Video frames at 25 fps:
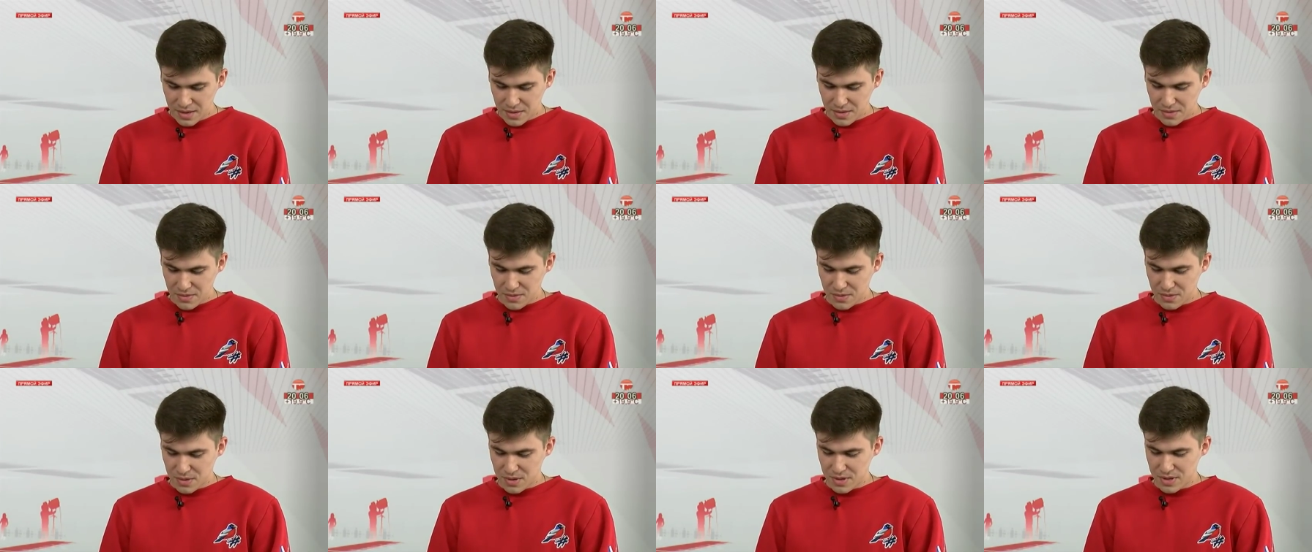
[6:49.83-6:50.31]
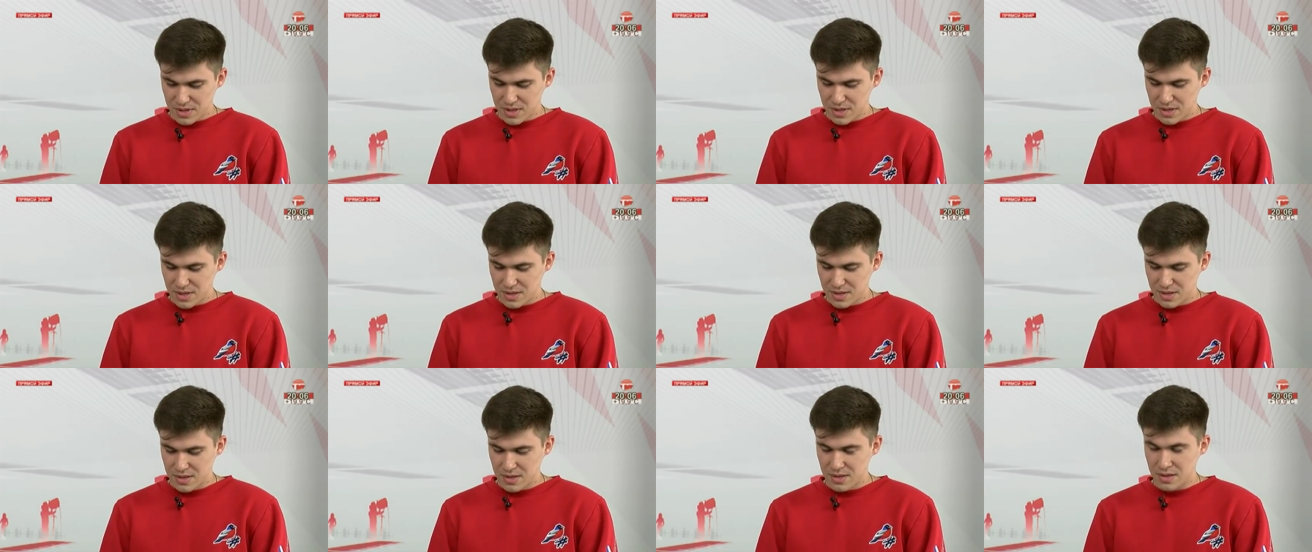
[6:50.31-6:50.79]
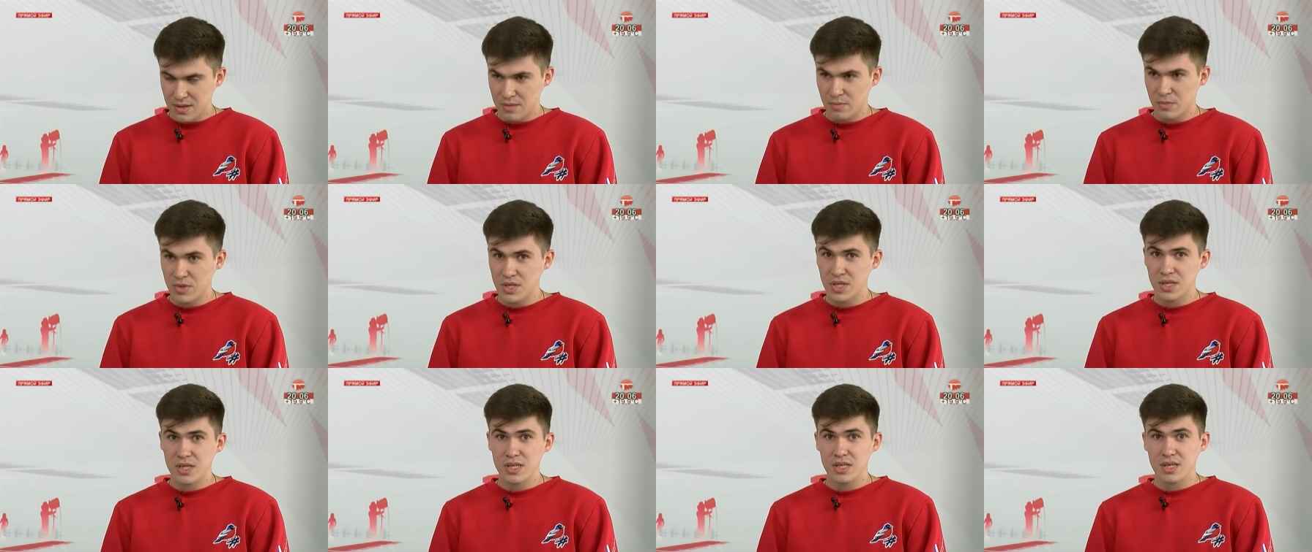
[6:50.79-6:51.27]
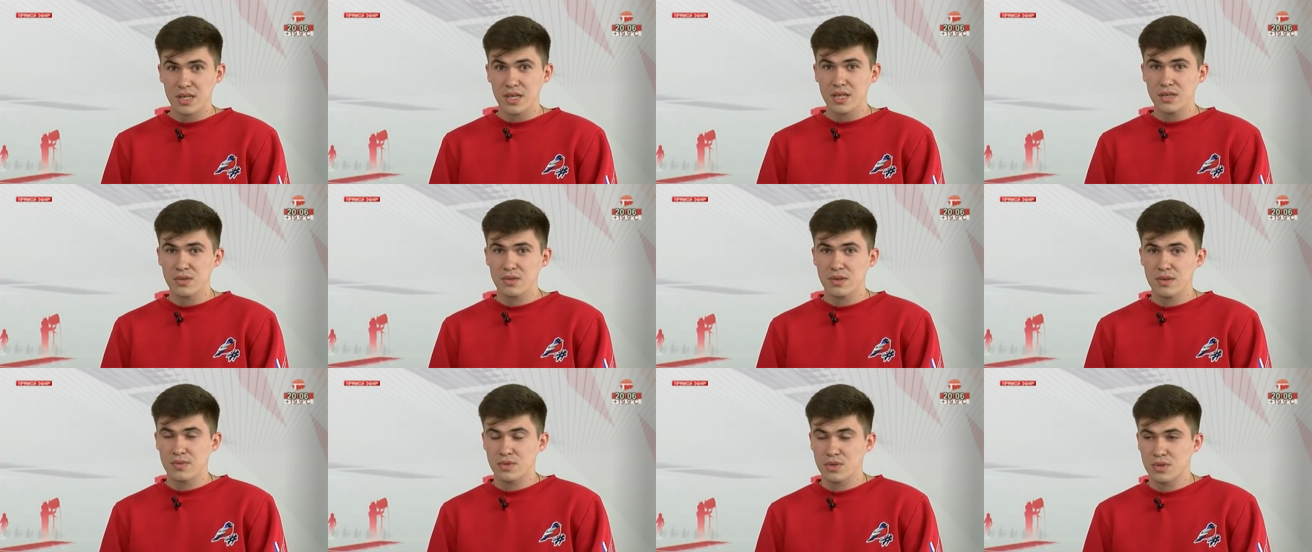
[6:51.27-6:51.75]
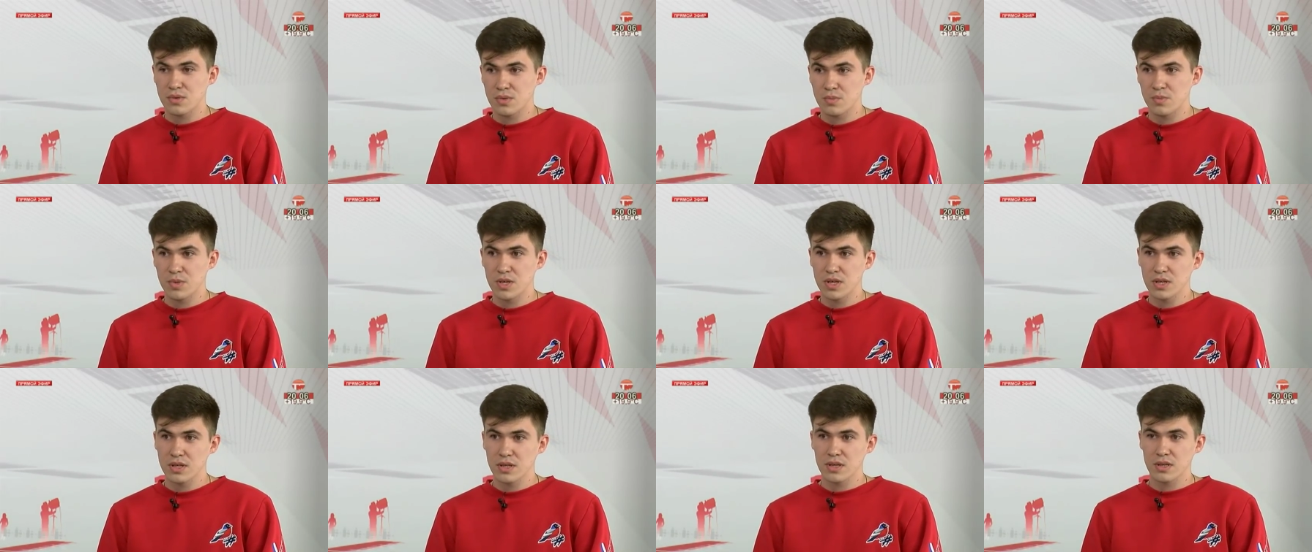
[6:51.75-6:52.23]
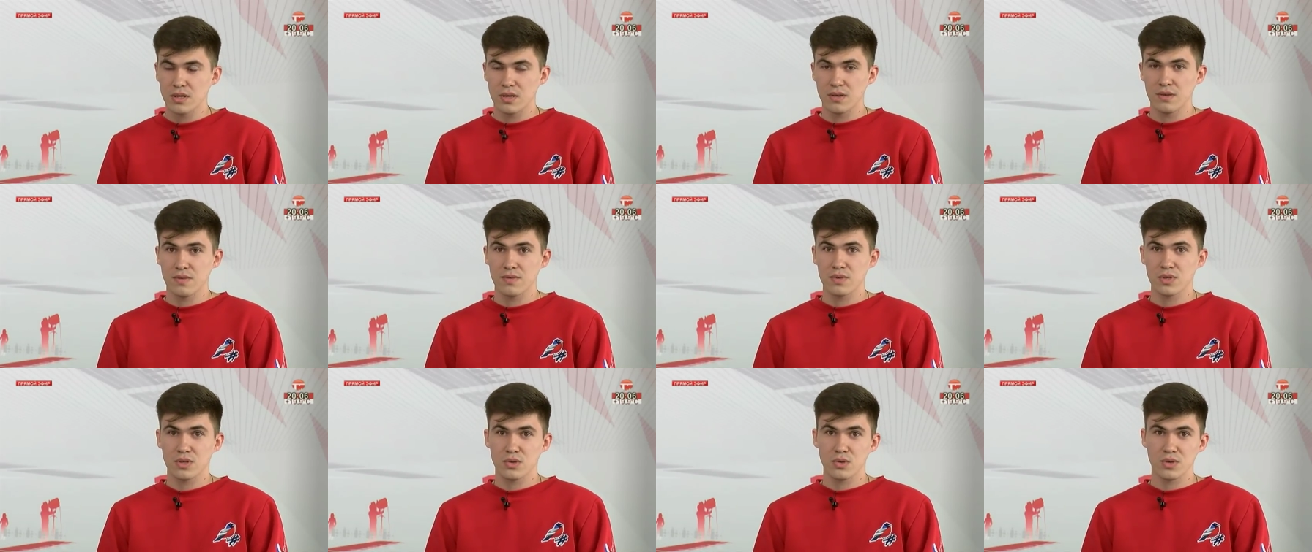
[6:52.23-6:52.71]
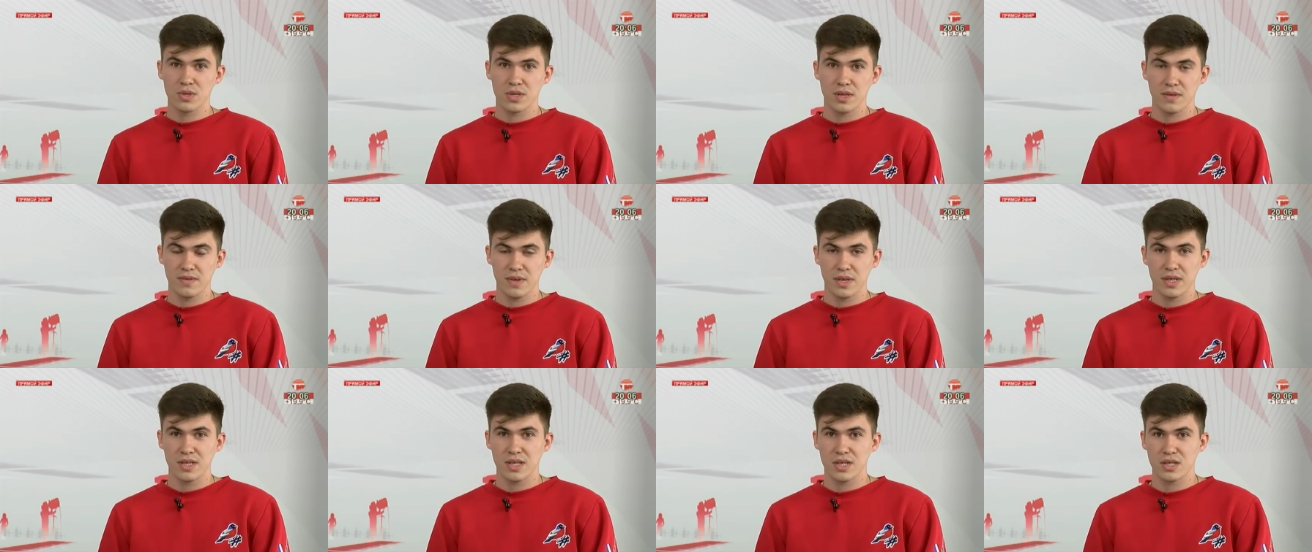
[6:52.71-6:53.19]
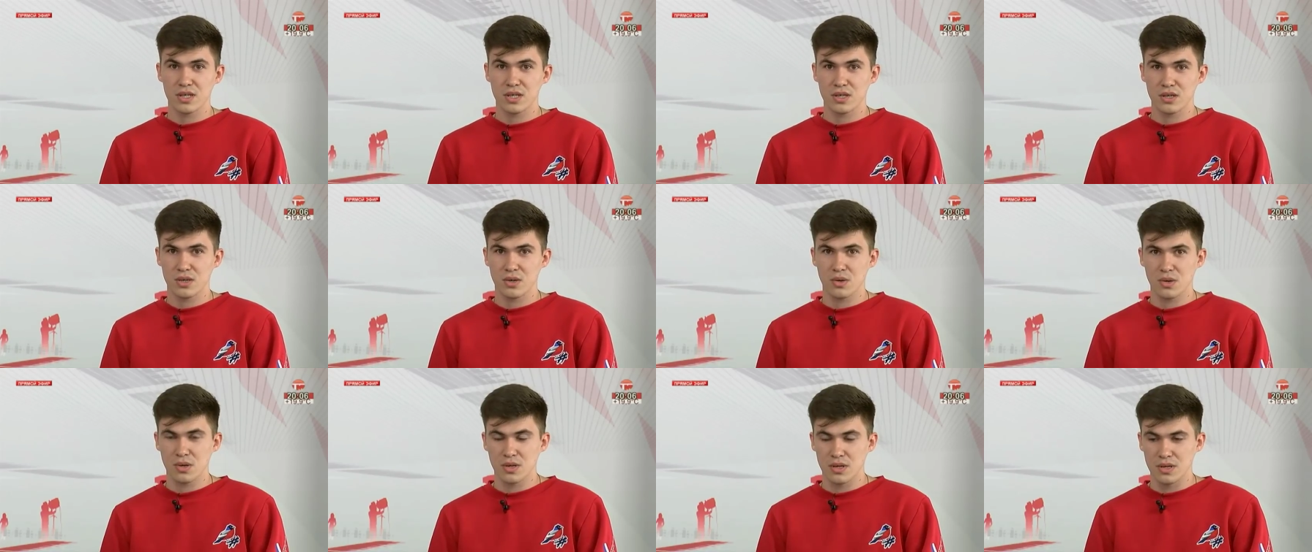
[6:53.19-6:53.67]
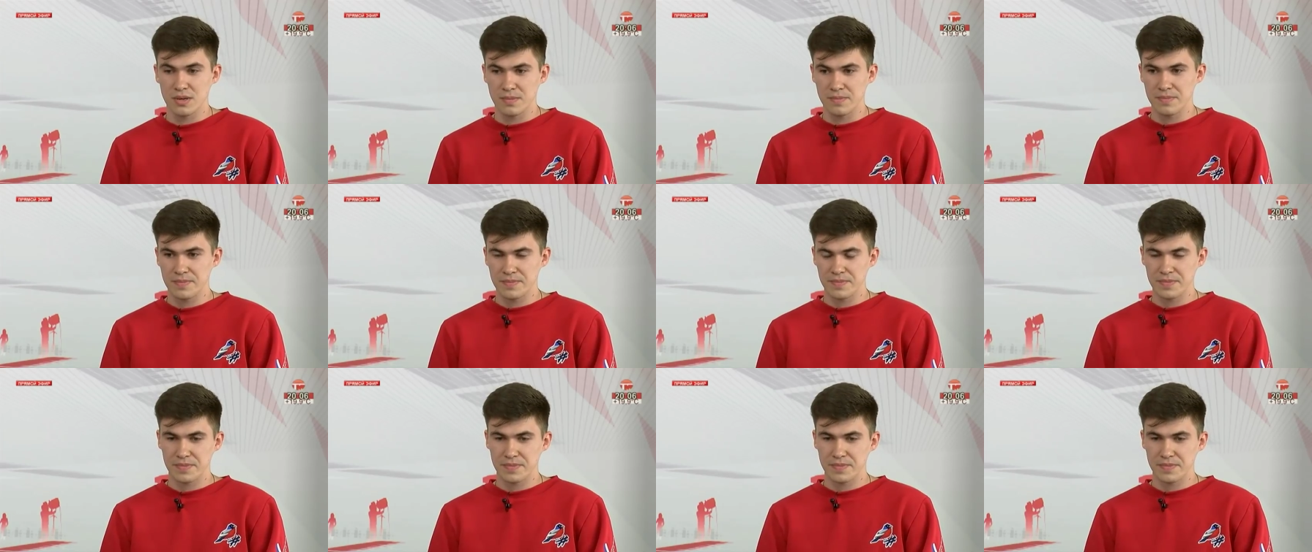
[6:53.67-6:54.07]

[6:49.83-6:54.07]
Вот. Э, почти сразу я вступил в студсовет нашей школы,